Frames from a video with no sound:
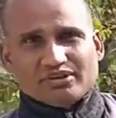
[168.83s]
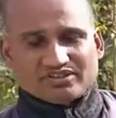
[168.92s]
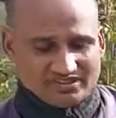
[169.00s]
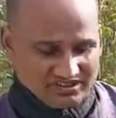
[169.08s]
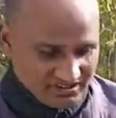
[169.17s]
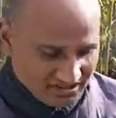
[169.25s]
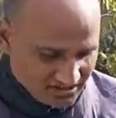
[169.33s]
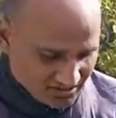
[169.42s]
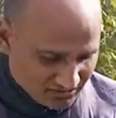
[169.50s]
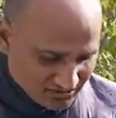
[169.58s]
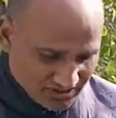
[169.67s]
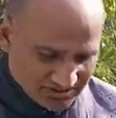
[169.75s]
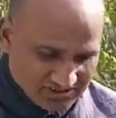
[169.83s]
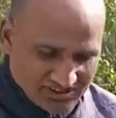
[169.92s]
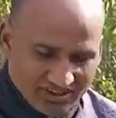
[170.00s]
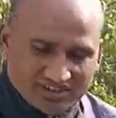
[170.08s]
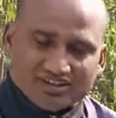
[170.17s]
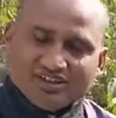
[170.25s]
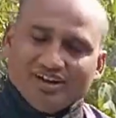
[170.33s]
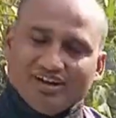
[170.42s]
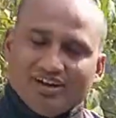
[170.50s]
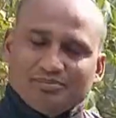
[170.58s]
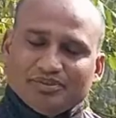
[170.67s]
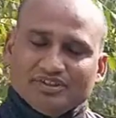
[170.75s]
बस यही कहूँगा कि अगर
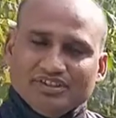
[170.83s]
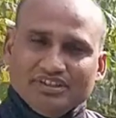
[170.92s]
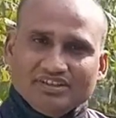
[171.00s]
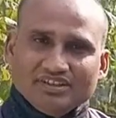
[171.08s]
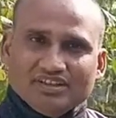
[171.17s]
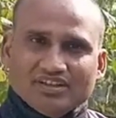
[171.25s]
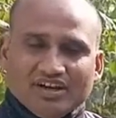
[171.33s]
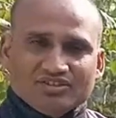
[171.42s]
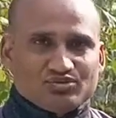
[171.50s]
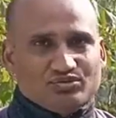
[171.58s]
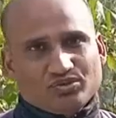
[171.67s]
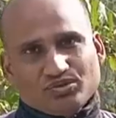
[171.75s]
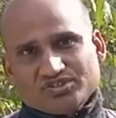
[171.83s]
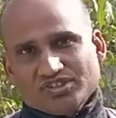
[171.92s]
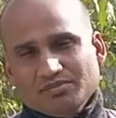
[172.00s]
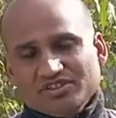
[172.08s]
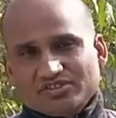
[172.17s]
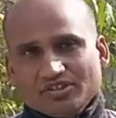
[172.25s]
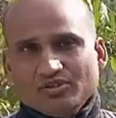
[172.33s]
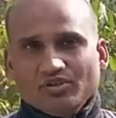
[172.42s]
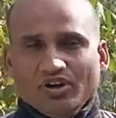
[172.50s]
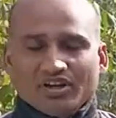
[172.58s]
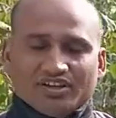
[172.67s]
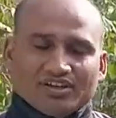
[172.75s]
आप इनके आंसुओं को समझ सको
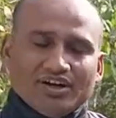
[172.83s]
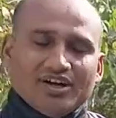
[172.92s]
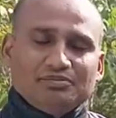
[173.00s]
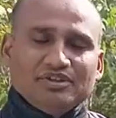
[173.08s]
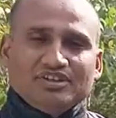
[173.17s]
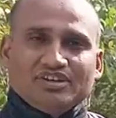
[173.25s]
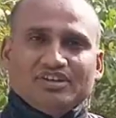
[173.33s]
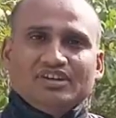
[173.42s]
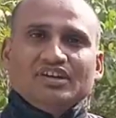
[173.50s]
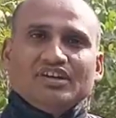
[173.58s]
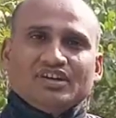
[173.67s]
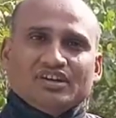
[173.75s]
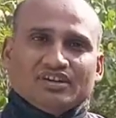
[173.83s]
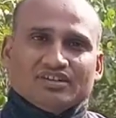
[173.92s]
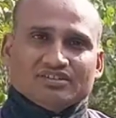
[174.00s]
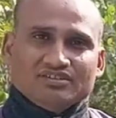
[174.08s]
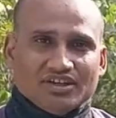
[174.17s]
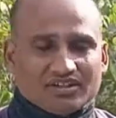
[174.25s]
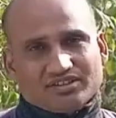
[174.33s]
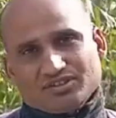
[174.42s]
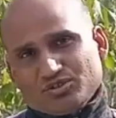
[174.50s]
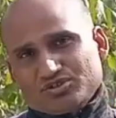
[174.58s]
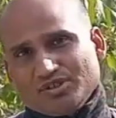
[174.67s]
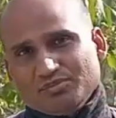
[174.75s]
अगर आप इनके दर्द
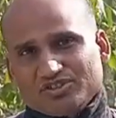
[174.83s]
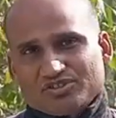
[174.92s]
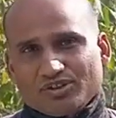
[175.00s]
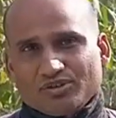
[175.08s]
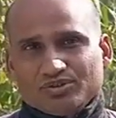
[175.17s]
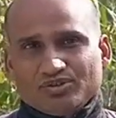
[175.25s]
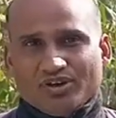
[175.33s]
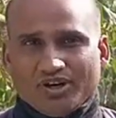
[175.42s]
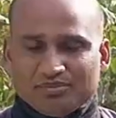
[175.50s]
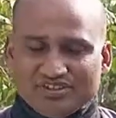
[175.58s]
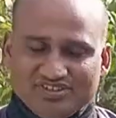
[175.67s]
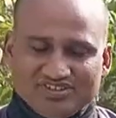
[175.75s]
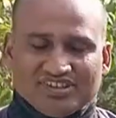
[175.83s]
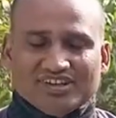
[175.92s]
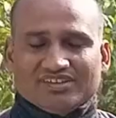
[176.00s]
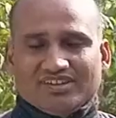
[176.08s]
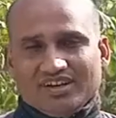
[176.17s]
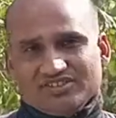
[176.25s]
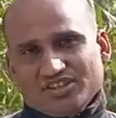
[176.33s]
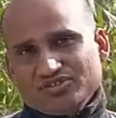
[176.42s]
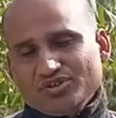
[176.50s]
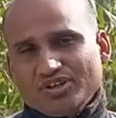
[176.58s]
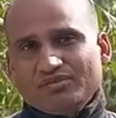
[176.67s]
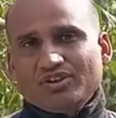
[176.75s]
को समझ सको तो आप इसी से अंदाज़ा
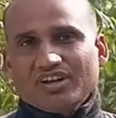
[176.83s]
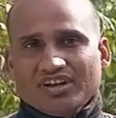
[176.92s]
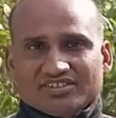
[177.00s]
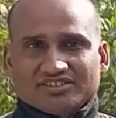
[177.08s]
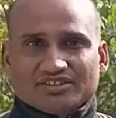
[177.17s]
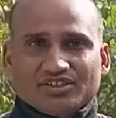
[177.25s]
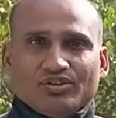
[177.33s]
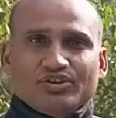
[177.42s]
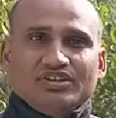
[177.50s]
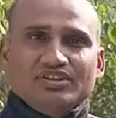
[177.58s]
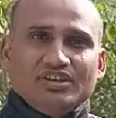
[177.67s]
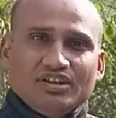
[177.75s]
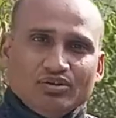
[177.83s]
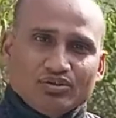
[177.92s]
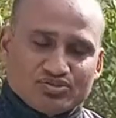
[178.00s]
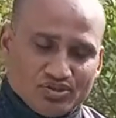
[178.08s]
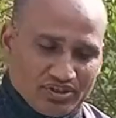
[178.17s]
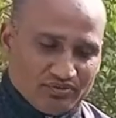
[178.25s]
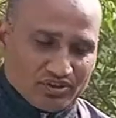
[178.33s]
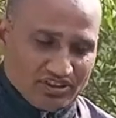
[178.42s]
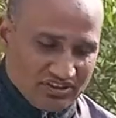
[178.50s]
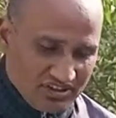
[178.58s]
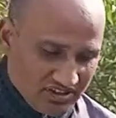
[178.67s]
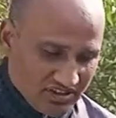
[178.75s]
जो है वो लगा सकते हो कि ये लोग जो हैं वो
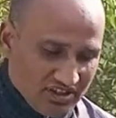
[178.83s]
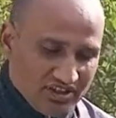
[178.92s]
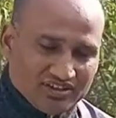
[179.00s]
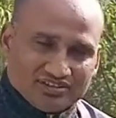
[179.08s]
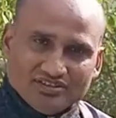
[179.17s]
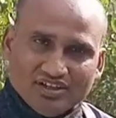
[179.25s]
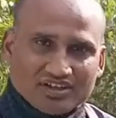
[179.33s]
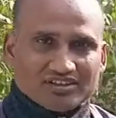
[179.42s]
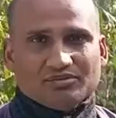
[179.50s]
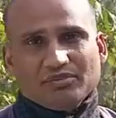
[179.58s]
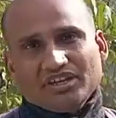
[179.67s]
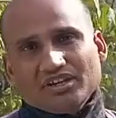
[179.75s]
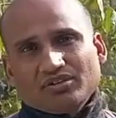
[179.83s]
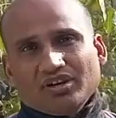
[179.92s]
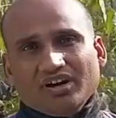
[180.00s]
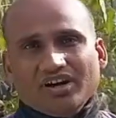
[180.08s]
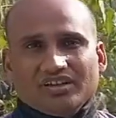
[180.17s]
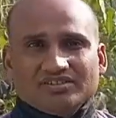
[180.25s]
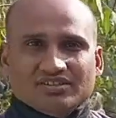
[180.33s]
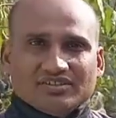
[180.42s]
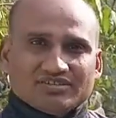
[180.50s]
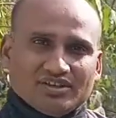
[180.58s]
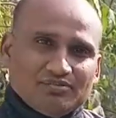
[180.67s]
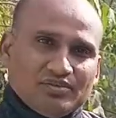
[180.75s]
कितने दर्द में हैं और आज
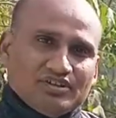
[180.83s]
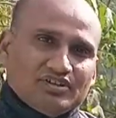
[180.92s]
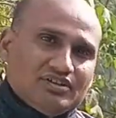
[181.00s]
सब